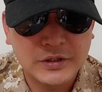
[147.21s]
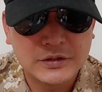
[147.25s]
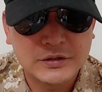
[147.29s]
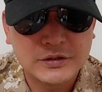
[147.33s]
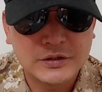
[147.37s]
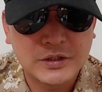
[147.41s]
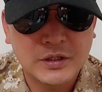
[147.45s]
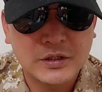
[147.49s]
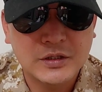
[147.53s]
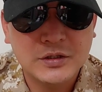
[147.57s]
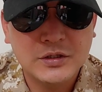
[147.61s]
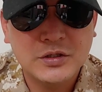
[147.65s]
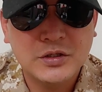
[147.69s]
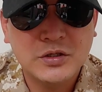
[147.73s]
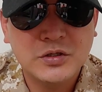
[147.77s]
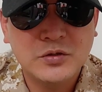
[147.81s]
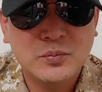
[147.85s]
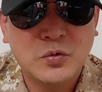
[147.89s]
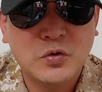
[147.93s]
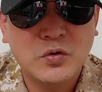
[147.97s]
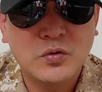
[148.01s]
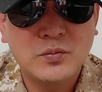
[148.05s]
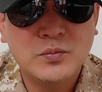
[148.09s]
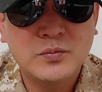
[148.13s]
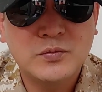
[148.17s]
장기
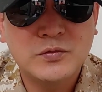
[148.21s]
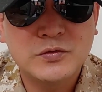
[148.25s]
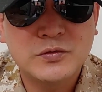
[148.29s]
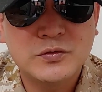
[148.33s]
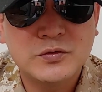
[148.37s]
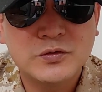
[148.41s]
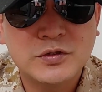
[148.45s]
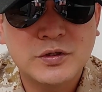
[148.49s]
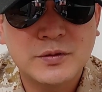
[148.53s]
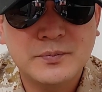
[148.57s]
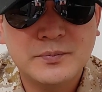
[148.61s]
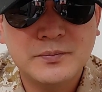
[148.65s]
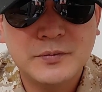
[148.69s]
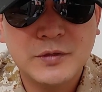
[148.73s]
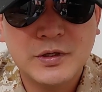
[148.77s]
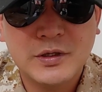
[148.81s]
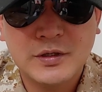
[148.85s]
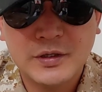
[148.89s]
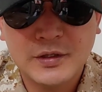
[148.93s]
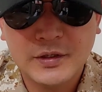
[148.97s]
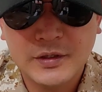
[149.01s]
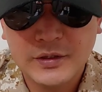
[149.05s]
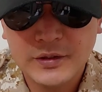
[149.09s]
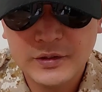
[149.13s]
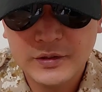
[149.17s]
복무
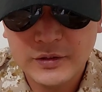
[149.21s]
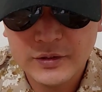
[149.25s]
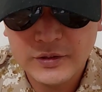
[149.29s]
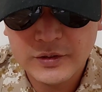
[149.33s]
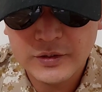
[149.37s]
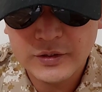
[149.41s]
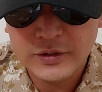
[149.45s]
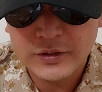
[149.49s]
선발에